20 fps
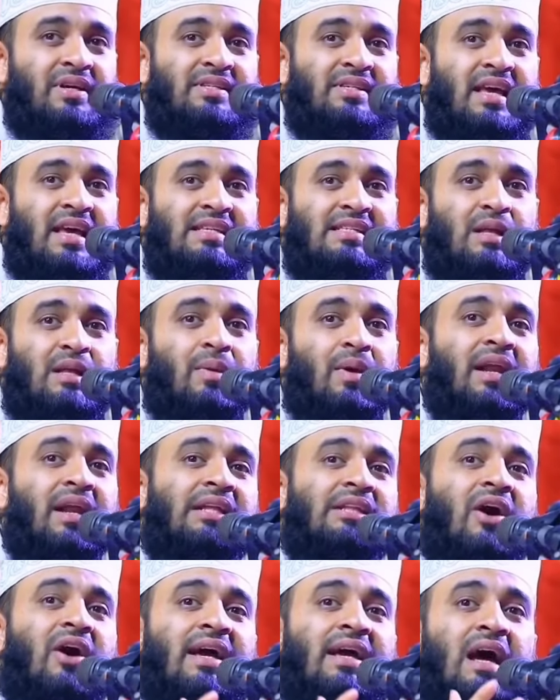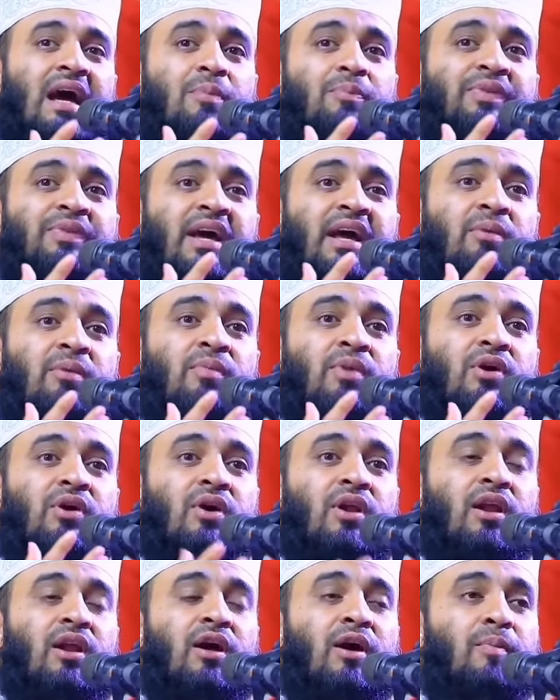ইসলামের হৃদয় কাঁপতে আরম্ভ
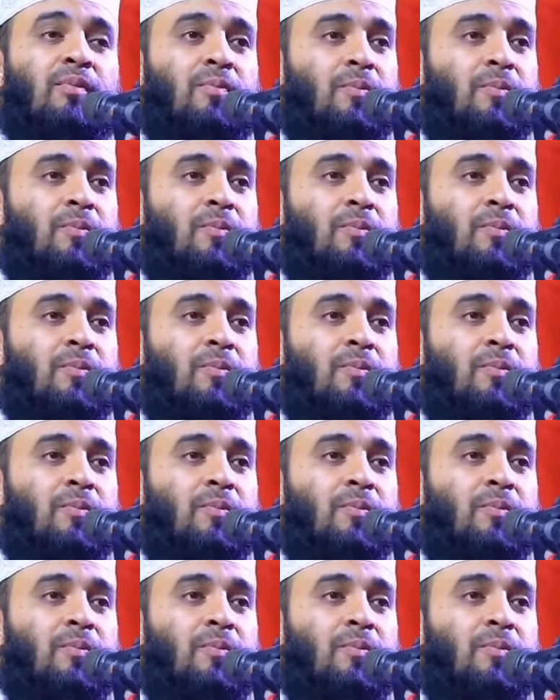করল